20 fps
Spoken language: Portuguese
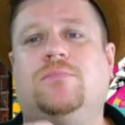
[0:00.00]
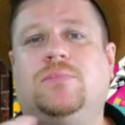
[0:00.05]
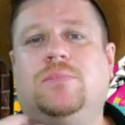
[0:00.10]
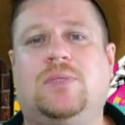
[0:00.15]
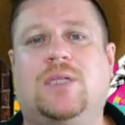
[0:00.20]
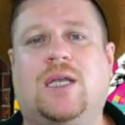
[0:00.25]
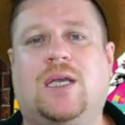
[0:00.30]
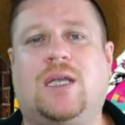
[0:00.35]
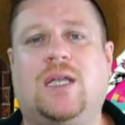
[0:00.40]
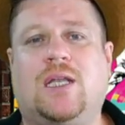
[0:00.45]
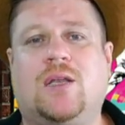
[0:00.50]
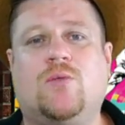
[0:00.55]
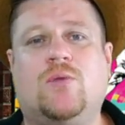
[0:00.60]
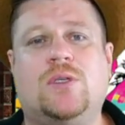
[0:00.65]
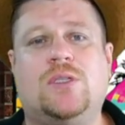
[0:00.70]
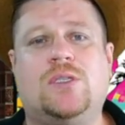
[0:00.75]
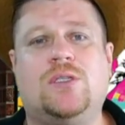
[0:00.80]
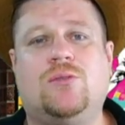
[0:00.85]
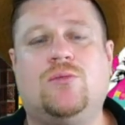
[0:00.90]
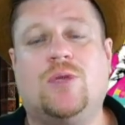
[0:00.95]
daquela
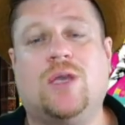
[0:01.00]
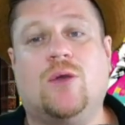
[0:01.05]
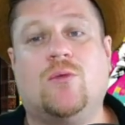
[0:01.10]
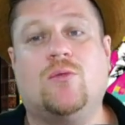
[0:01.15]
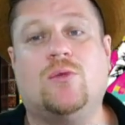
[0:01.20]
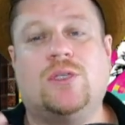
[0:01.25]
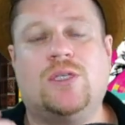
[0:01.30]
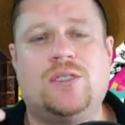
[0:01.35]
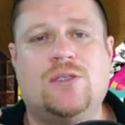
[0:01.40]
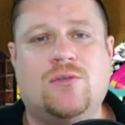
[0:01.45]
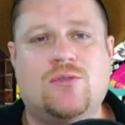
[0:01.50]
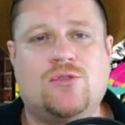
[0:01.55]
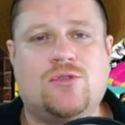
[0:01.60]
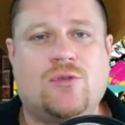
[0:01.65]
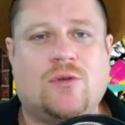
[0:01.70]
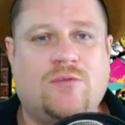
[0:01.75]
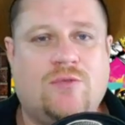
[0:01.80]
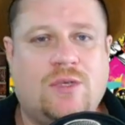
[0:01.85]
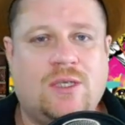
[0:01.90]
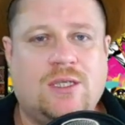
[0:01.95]
coisa do que aconteceu em
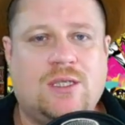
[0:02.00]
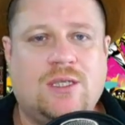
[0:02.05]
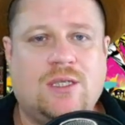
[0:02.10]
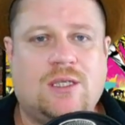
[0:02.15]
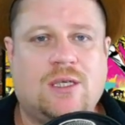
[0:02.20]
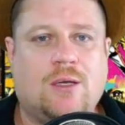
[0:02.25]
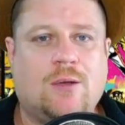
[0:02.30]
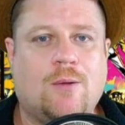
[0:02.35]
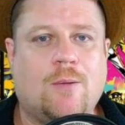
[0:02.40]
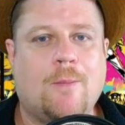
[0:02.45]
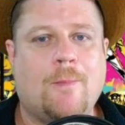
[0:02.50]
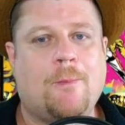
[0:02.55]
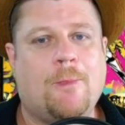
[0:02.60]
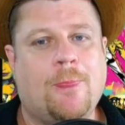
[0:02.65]
sua vida, entendeu?